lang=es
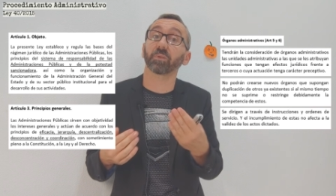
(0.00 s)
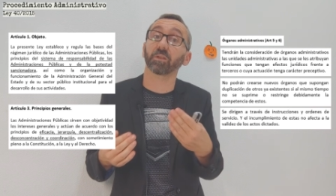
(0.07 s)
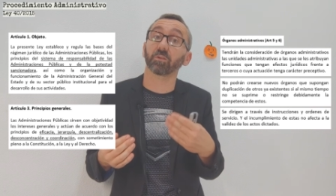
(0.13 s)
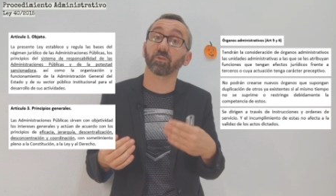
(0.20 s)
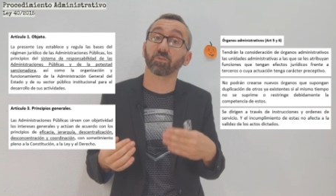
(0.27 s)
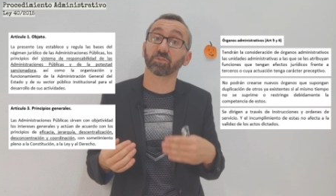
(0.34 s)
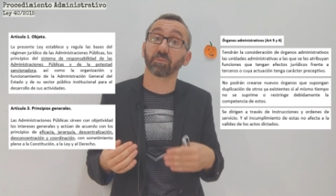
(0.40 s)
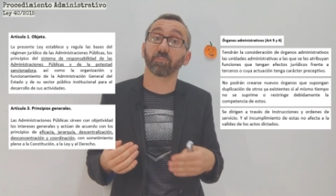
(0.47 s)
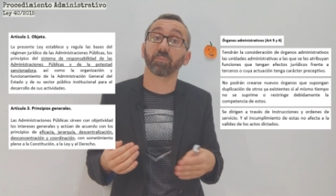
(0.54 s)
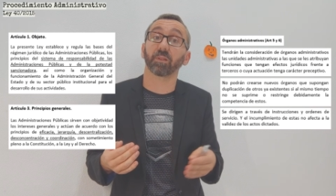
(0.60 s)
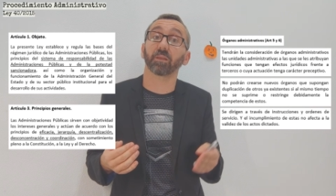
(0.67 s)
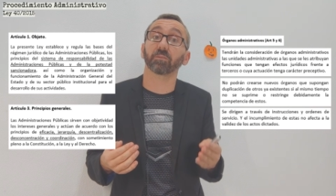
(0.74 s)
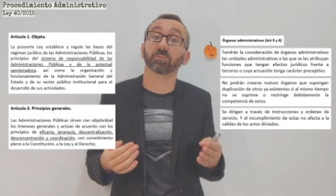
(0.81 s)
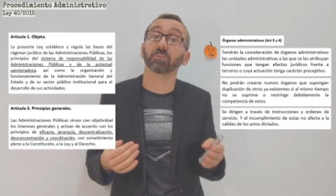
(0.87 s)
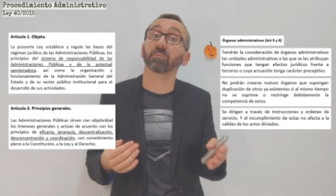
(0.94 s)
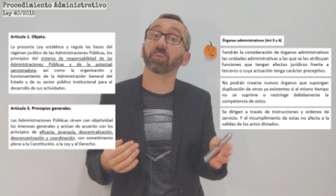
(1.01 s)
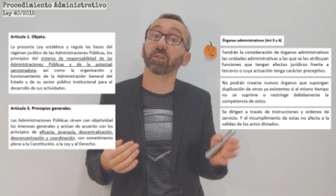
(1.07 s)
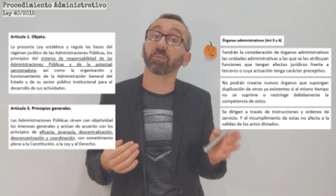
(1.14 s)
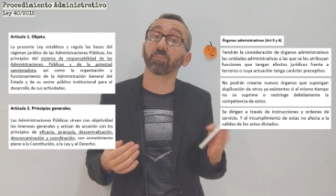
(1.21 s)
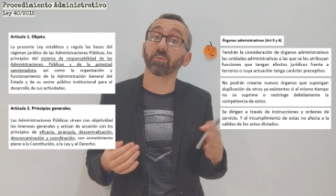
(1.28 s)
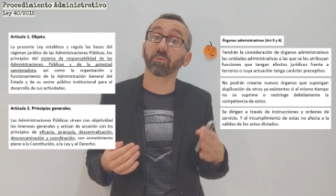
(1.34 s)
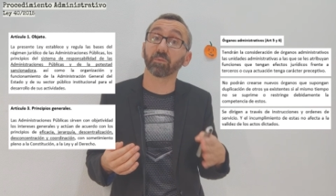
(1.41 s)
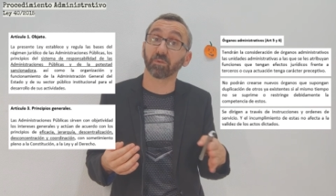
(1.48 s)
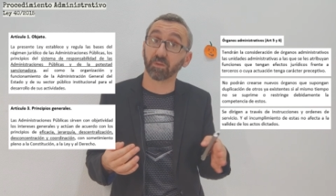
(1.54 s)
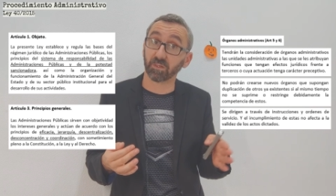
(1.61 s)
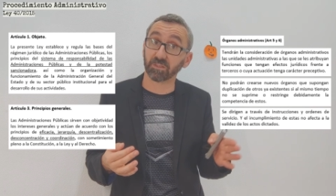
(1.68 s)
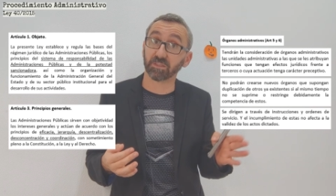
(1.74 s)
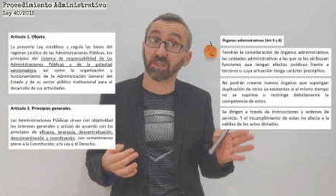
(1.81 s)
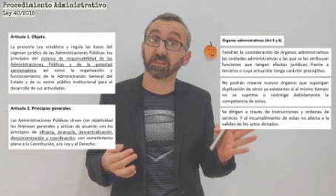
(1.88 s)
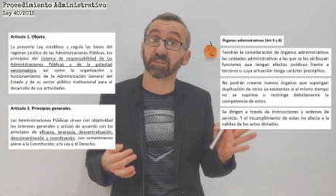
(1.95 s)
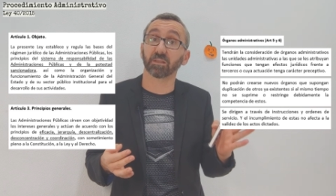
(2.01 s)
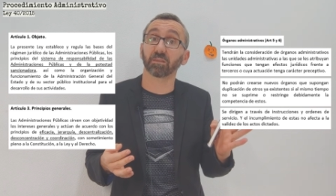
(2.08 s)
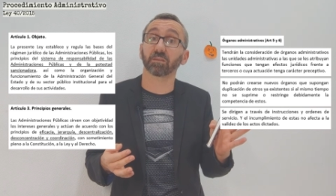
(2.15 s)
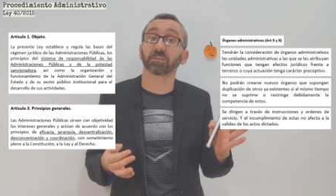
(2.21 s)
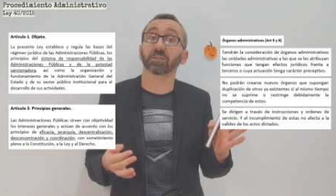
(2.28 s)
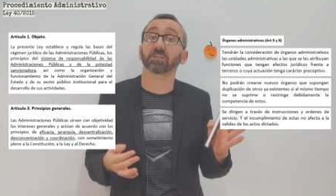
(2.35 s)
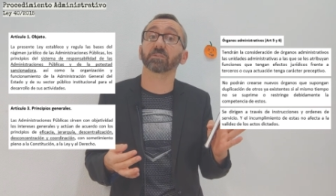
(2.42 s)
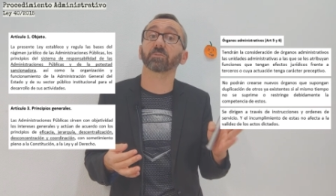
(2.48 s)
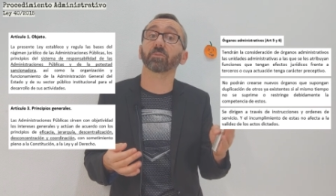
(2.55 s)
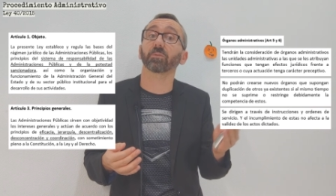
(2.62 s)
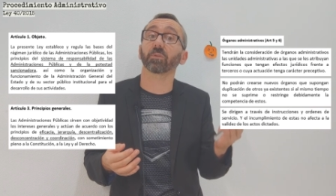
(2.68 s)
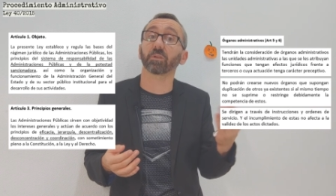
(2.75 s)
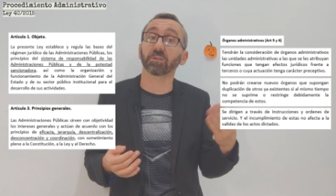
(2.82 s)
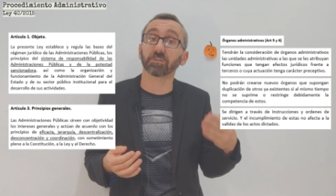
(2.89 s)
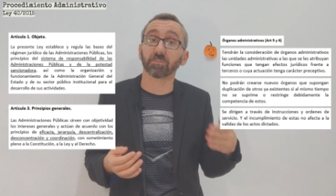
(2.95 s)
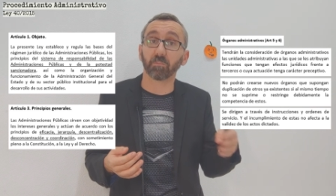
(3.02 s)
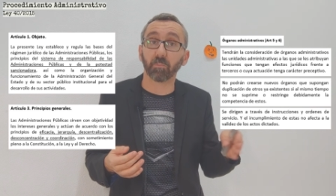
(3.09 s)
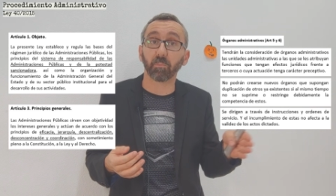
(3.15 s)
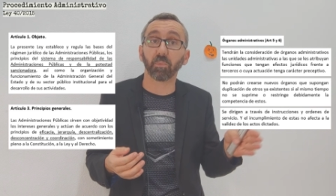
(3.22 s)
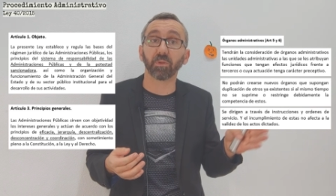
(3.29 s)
pero los empleados o empleadas públicos que se hayan saltado esas instrucciones